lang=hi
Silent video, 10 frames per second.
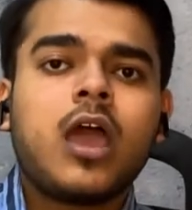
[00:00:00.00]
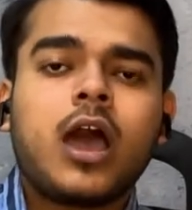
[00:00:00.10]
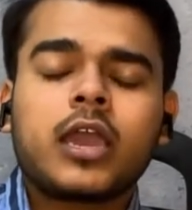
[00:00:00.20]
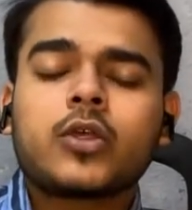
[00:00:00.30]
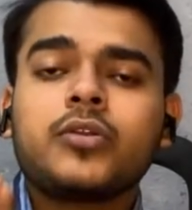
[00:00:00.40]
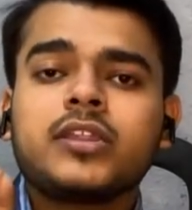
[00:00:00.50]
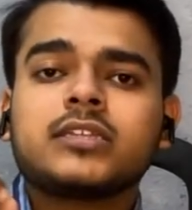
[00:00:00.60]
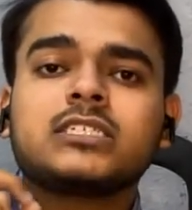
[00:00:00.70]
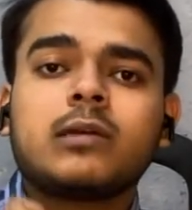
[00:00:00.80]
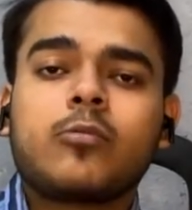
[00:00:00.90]
अगर कोई
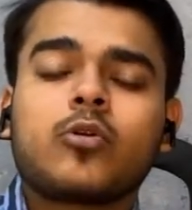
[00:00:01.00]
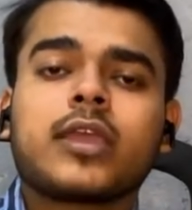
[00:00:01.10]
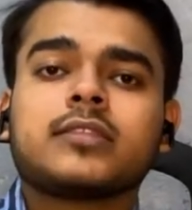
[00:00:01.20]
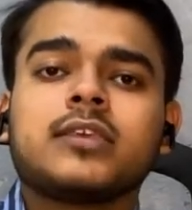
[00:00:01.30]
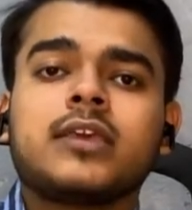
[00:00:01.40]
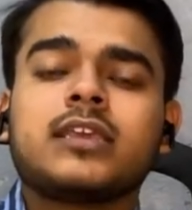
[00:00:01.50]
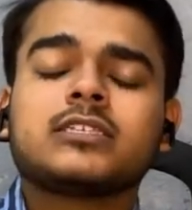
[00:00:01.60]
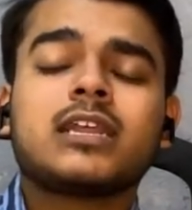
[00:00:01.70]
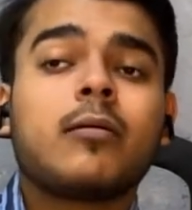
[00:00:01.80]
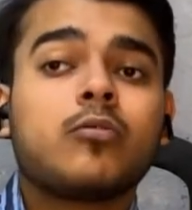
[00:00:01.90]
डीलरशिप आपको कहती है कि
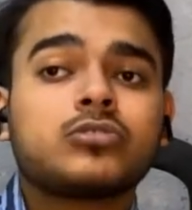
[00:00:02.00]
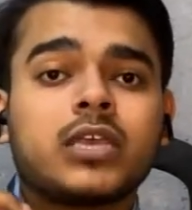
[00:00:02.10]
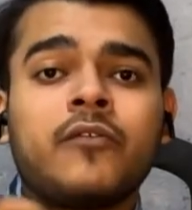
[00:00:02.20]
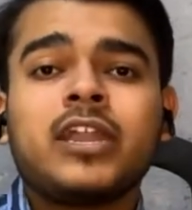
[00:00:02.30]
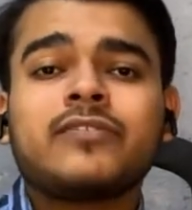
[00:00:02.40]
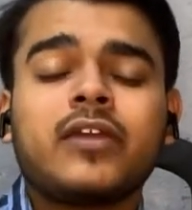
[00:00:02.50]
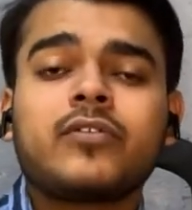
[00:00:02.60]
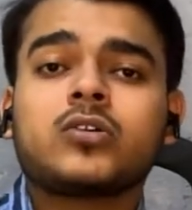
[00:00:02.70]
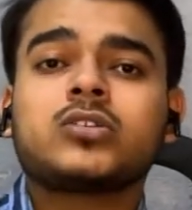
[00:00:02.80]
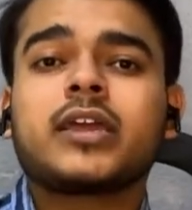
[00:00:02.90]
सर हम आपको सेवेंटी फाइव
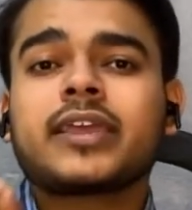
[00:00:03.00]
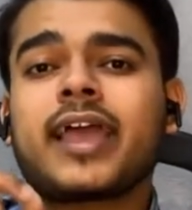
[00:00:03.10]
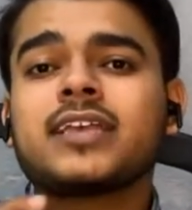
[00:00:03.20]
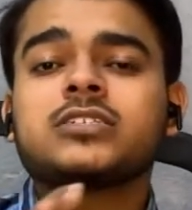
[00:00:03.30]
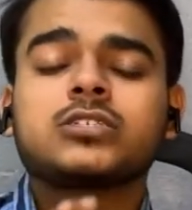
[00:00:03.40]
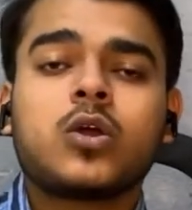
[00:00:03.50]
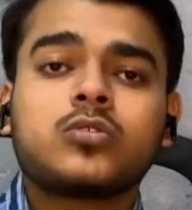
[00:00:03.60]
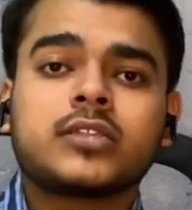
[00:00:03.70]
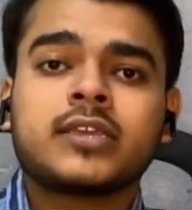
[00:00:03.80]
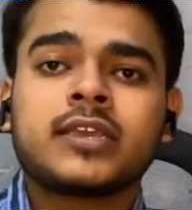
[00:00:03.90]
थाउजेंड का कैश डिस्काउंट दे
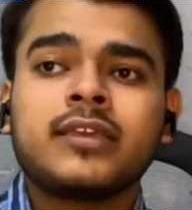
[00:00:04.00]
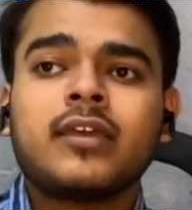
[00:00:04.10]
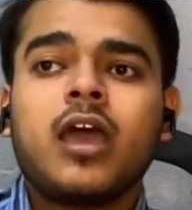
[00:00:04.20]
देंगे